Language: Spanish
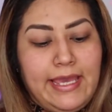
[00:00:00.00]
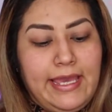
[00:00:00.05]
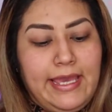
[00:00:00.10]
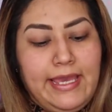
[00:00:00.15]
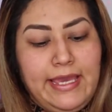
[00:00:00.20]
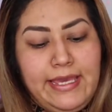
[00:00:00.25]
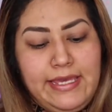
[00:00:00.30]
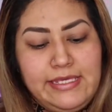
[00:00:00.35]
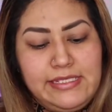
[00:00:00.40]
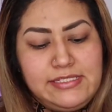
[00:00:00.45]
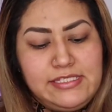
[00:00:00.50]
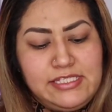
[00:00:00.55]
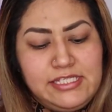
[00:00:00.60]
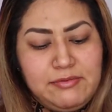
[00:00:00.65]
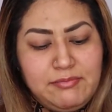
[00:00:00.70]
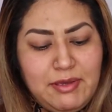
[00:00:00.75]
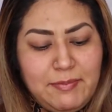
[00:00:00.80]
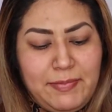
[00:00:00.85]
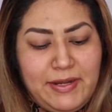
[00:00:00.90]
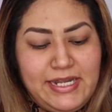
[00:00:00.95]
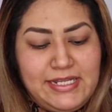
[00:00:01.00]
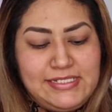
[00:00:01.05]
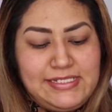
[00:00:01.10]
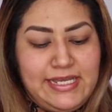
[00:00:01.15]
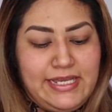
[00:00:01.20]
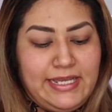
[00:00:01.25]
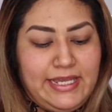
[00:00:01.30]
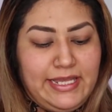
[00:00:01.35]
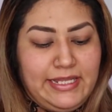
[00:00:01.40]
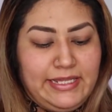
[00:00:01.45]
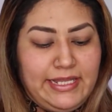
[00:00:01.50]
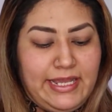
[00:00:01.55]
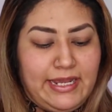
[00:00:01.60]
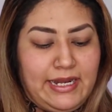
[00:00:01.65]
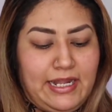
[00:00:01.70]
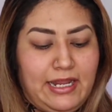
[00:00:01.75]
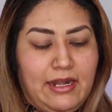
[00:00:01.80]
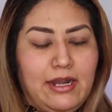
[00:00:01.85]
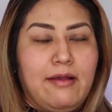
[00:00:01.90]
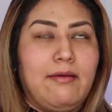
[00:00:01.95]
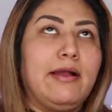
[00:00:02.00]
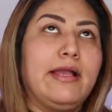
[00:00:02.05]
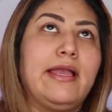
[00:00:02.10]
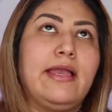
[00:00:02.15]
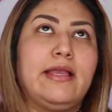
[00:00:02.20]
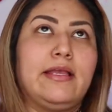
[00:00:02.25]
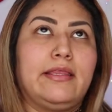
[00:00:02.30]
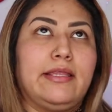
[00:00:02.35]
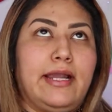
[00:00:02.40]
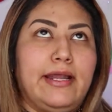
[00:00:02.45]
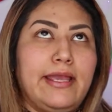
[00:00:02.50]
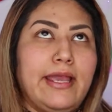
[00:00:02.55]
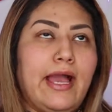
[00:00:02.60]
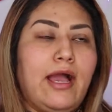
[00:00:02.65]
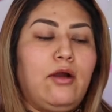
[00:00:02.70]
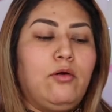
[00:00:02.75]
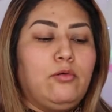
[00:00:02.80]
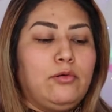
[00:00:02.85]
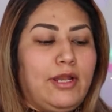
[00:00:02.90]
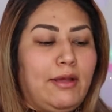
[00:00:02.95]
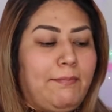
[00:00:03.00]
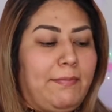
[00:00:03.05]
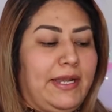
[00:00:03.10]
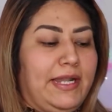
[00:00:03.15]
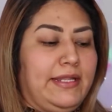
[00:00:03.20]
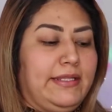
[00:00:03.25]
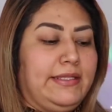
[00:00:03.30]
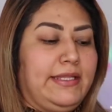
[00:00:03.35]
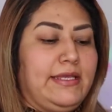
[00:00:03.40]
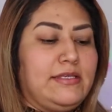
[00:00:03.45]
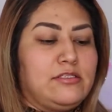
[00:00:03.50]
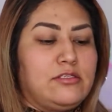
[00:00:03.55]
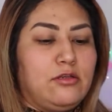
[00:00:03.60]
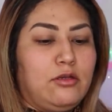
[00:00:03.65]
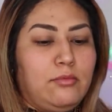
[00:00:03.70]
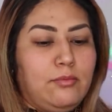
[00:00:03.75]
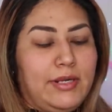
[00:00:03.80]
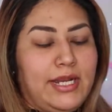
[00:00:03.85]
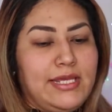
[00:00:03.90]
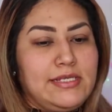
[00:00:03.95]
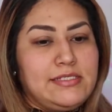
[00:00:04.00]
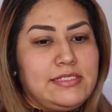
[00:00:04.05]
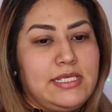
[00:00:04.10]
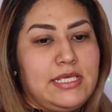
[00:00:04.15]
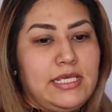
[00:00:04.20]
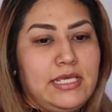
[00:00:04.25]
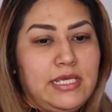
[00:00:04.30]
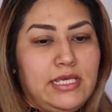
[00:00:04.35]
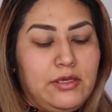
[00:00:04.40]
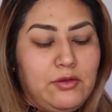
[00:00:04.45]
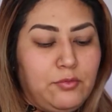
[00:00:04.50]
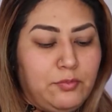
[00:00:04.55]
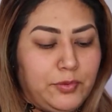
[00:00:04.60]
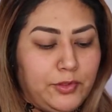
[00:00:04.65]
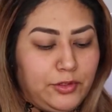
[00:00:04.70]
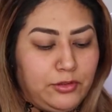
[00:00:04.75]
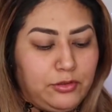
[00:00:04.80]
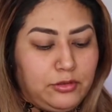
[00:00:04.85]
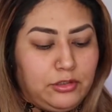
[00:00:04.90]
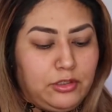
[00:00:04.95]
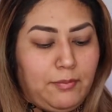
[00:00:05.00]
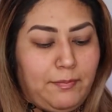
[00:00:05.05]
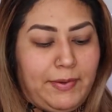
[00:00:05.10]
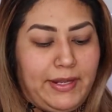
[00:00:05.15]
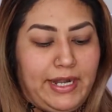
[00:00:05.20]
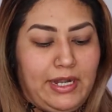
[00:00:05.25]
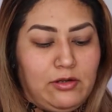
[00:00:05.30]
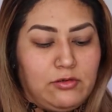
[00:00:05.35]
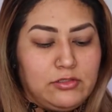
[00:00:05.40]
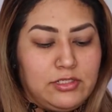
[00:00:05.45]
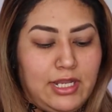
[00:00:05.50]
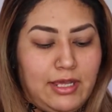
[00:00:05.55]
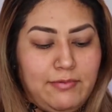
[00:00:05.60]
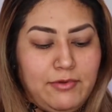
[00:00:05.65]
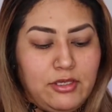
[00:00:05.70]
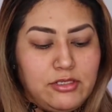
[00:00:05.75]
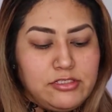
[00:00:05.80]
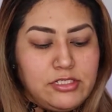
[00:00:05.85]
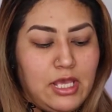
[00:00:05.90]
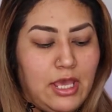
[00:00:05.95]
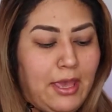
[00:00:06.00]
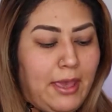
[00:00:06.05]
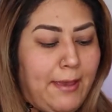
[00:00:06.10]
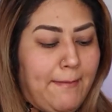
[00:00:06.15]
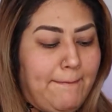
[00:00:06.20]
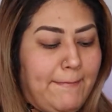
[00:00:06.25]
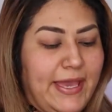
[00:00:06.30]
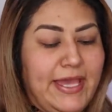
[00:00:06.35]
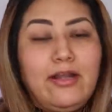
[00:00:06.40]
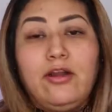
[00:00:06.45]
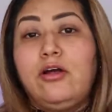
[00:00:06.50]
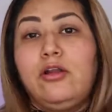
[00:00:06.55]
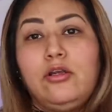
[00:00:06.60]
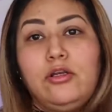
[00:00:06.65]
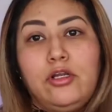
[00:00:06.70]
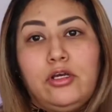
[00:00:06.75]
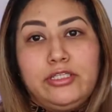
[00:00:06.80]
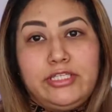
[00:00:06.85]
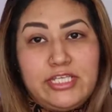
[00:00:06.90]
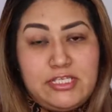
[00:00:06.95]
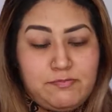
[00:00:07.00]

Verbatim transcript: Eh, sí me parecía que te aclaraba que traía una paleta de sombras y un producto para los labios, pero no te